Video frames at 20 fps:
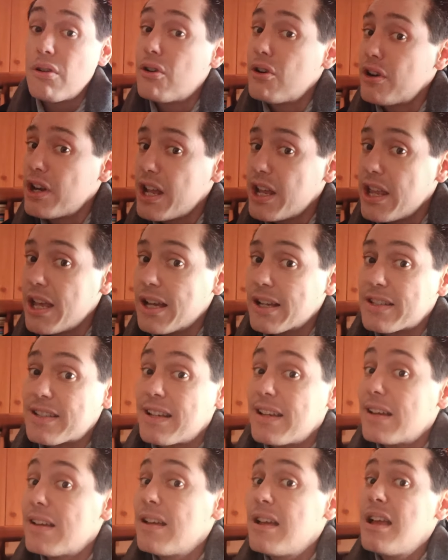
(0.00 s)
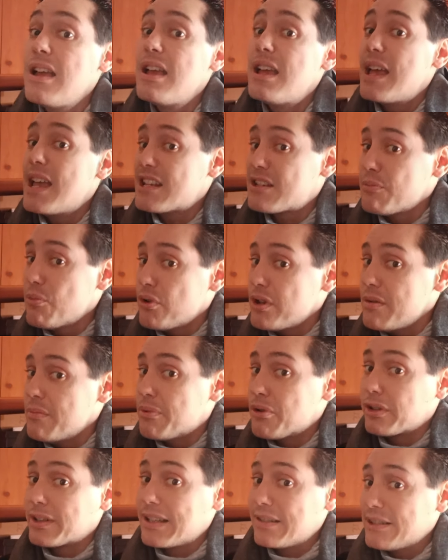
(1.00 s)
con ellas. Es muy
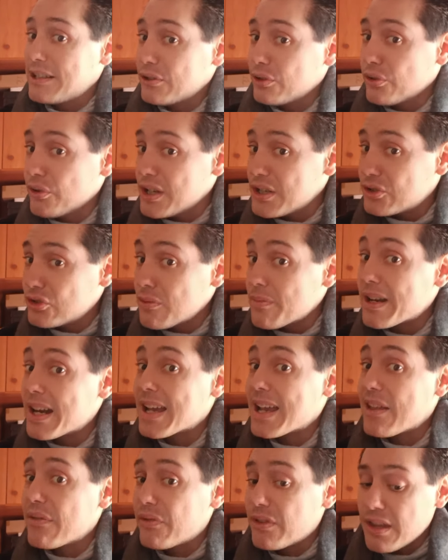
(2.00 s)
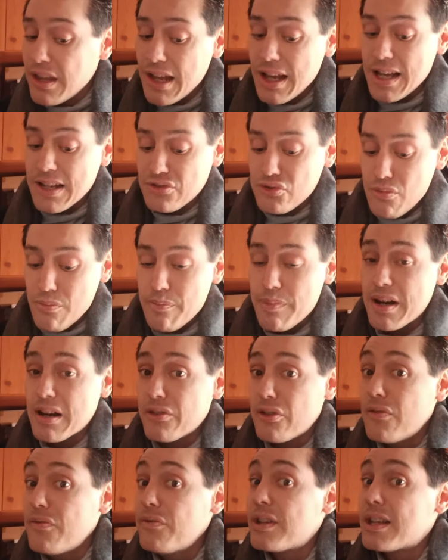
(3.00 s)
importante todo esto para que tengas un
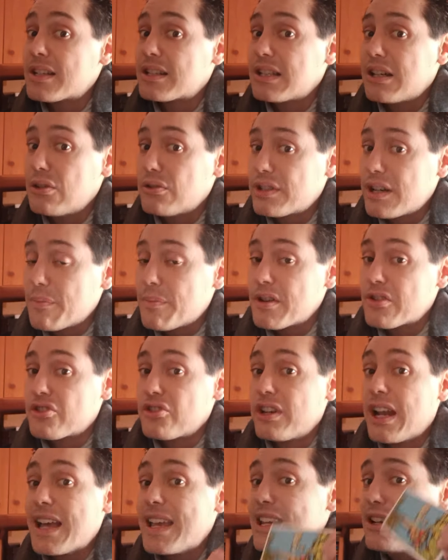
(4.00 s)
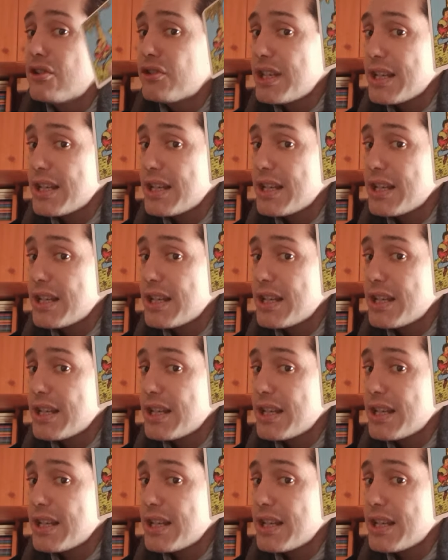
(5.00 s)
perdón de esta otra persona y no